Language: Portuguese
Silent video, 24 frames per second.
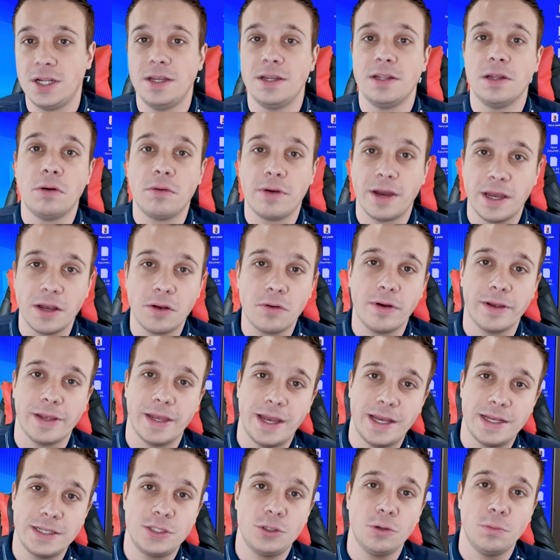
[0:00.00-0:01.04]
ele não
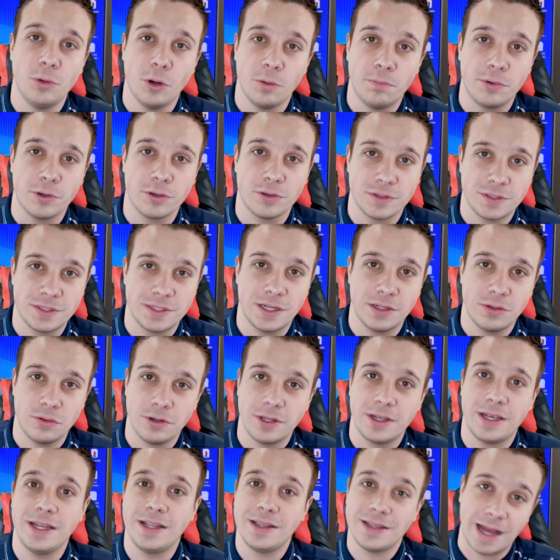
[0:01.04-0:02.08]
reconhece o meu processador
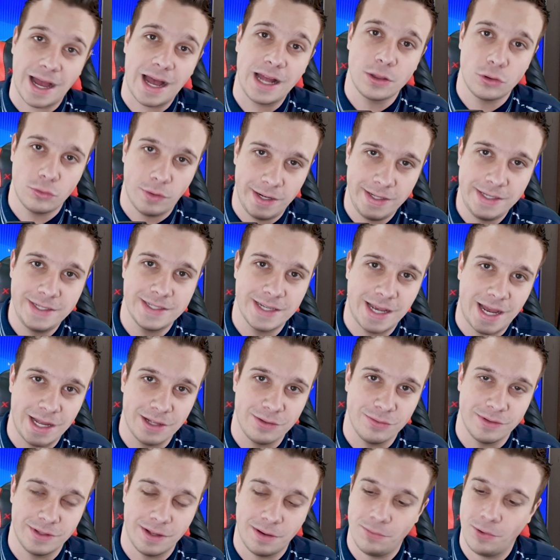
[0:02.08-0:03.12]
que está
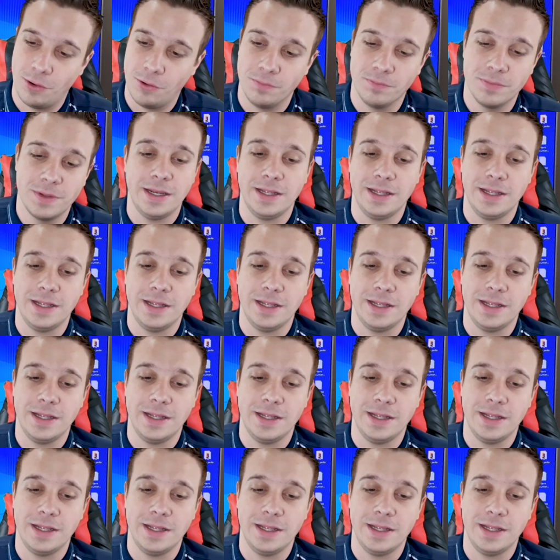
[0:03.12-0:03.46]
atualizado, tá bom?